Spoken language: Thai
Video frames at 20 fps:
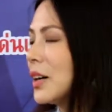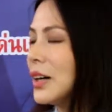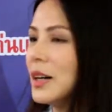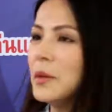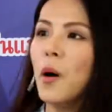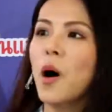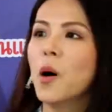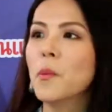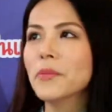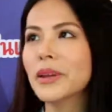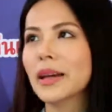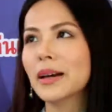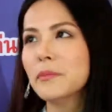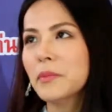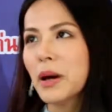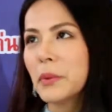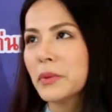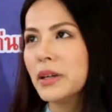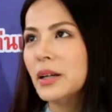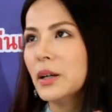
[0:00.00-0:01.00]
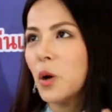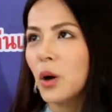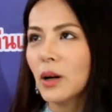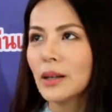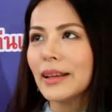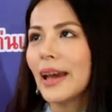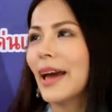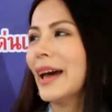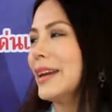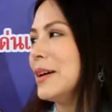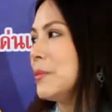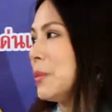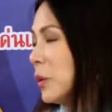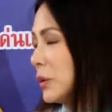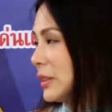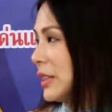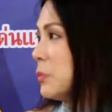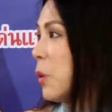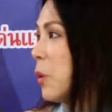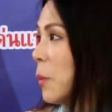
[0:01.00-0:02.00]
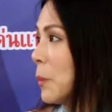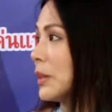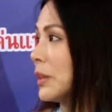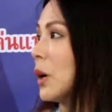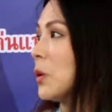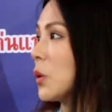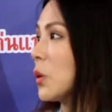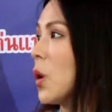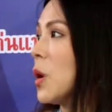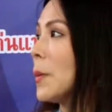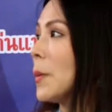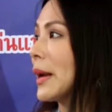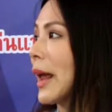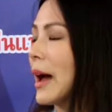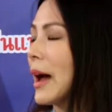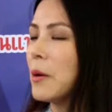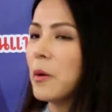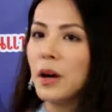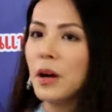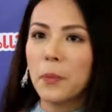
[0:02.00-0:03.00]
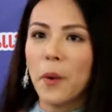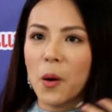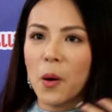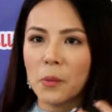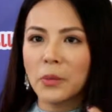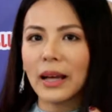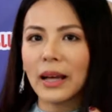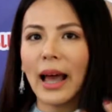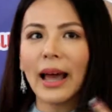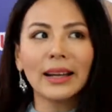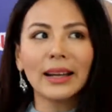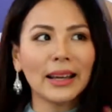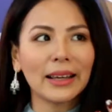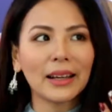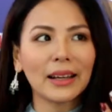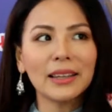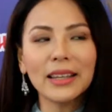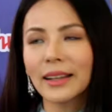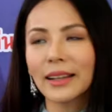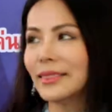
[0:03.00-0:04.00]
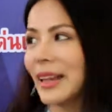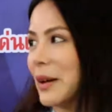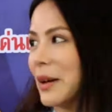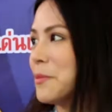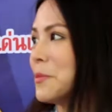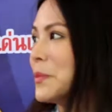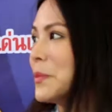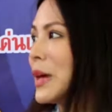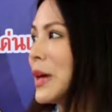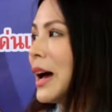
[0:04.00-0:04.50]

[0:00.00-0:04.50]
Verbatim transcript: คือผมเนี่ยแบบคือคนแก่เนี่ยผมจริงผมมันต้องร่วงไปแล้ว คือผมขั้นเนี่ยก็ยังเต็ม